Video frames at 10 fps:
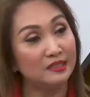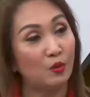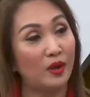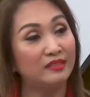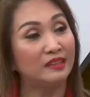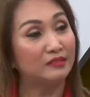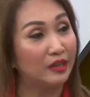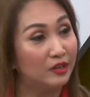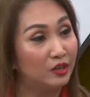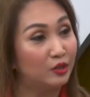is the one that
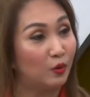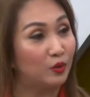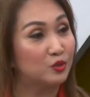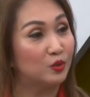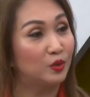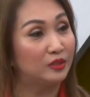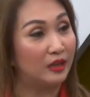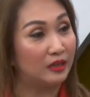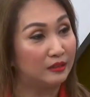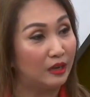triggered also
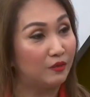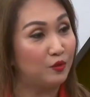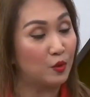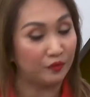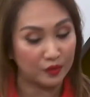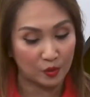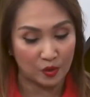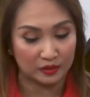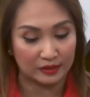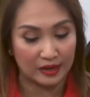yes. the, the review of the
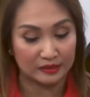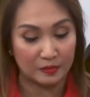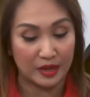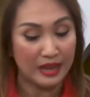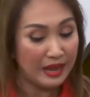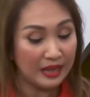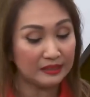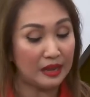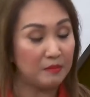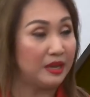contract, di ba? At
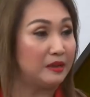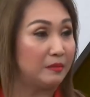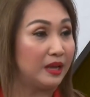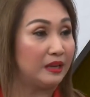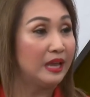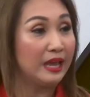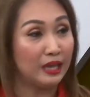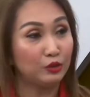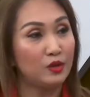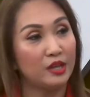tama naman. Oo.
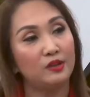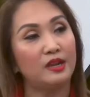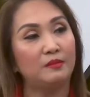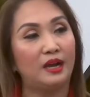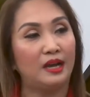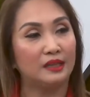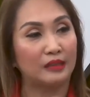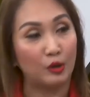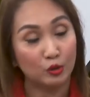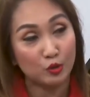Ito ngayon ang
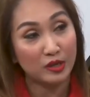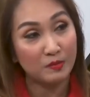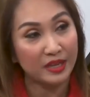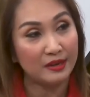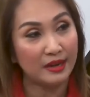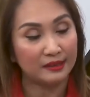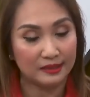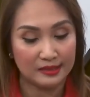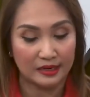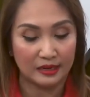mga tanong. So himayin
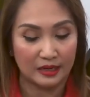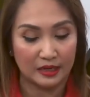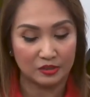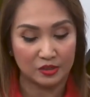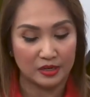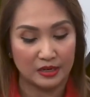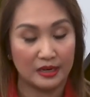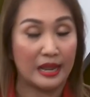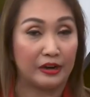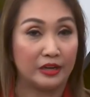natin yan, uh, Attorney
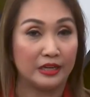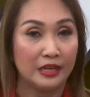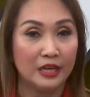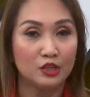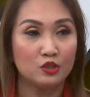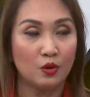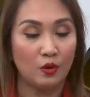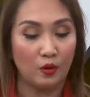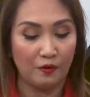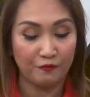Larry.
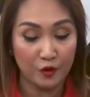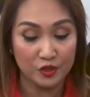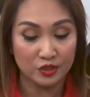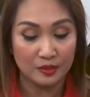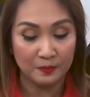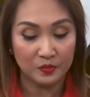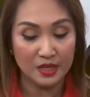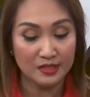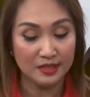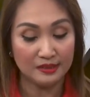So, first,
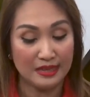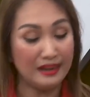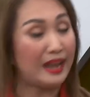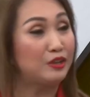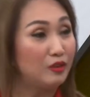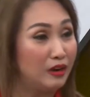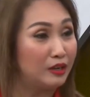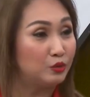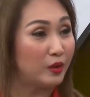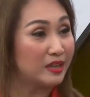Is it
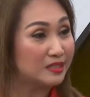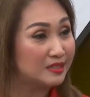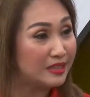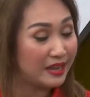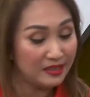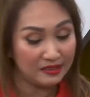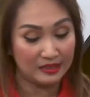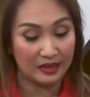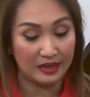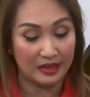irregular to
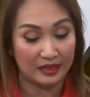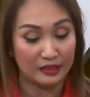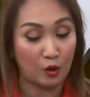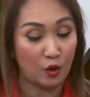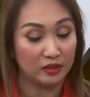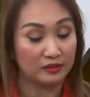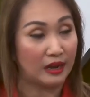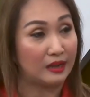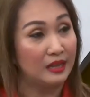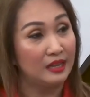extend uh, the
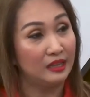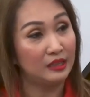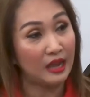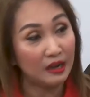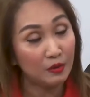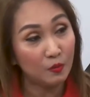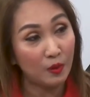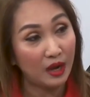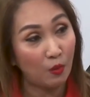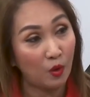contract ng
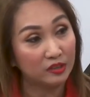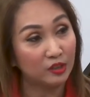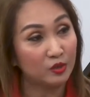mga water